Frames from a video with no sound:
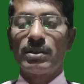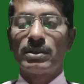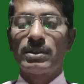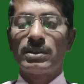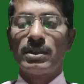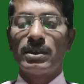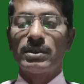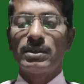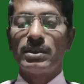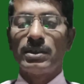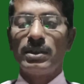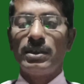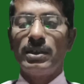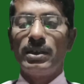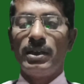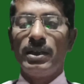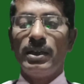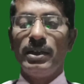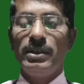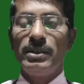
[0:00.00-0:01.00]
বুঝে নেওয়ার
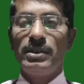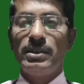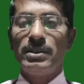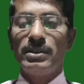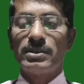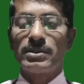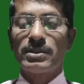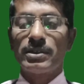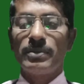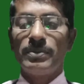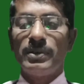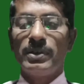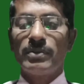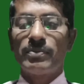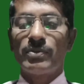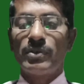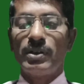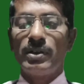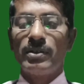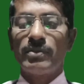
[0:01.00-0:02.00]
চেষ্টা করি
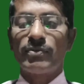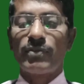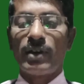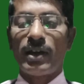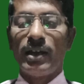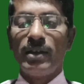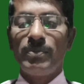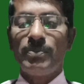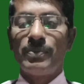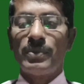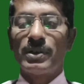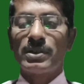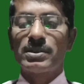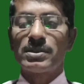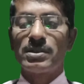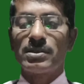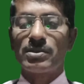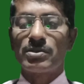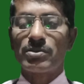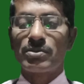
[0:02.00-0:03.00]
তাহলে অসুবিধা
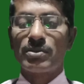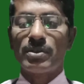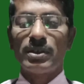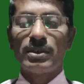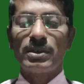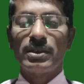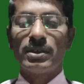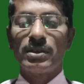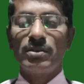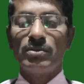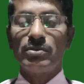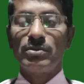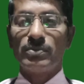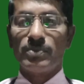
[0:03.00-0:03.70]
থাকার কথা নাই